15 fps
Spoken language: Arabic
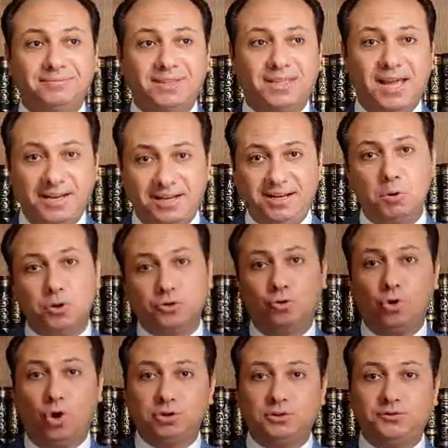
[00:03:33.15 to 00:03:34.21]
يعني احنا ممكن
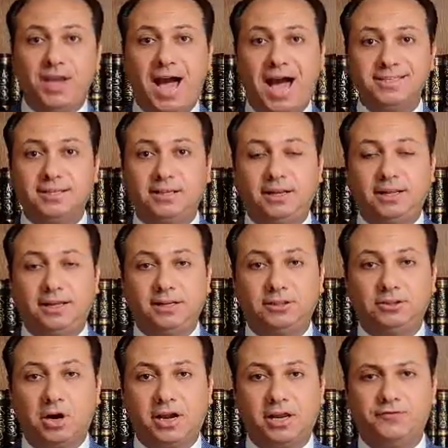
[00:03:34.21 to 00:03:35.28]
نحط فيها عسل
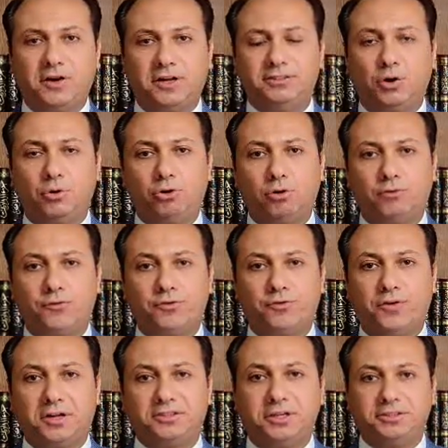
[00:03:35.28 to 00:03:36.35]
الادراج الفاضيه والرفوف
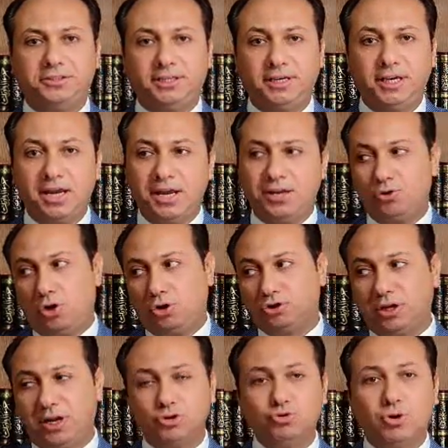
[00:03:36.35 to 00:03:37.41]
الفاضيه دي نحط
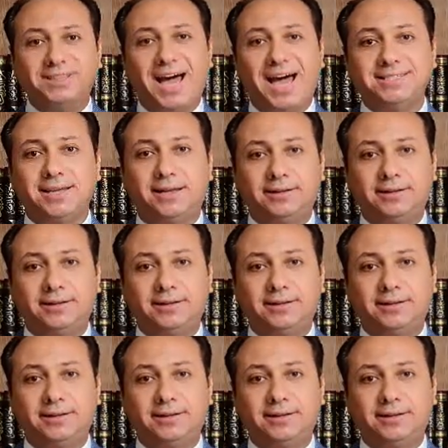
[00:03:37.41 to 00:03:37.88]
لها شويه عسل